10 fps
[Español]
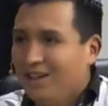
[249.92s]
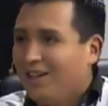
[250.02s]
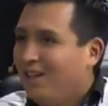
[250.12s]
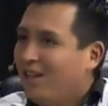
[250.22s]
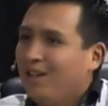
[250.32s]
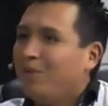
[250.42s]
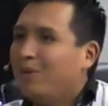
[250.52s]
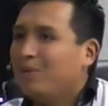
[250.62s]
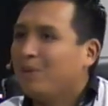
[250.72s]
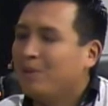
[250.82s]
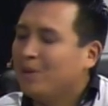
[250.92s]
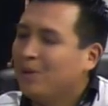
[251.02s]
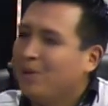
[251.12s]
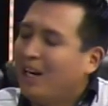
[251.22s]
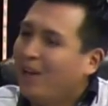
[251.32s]
irte por,
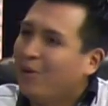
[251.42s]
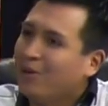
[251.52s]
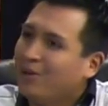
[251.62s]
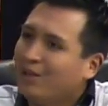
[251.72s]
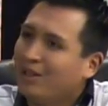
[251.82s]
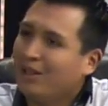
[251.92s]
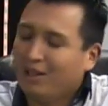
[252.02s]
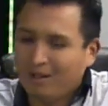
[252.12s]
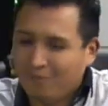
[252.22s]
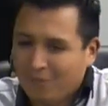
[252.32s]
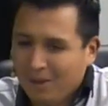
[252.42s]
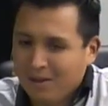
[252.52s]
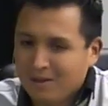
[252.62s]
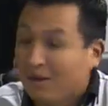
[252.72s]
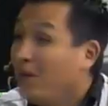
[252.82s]
todo lado, ¿no? Y
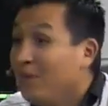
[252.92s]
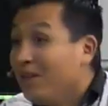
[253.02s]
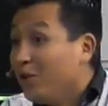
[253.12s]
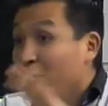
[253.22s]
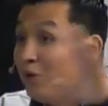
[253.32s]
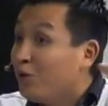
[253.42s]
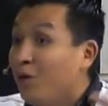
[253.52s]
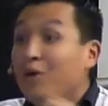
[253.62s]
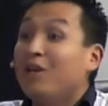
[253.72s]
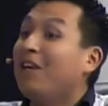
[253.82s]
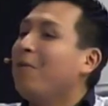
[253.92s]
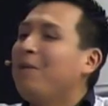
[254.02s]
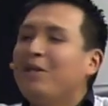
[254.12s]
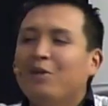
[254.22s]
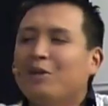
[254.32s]
seguramente todo, todo lo que
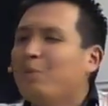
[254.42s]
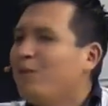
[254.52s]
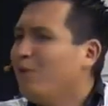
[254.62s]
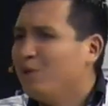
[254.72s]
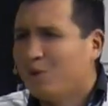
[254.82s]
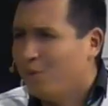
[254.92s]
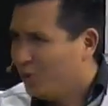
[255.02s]
vino después fue como un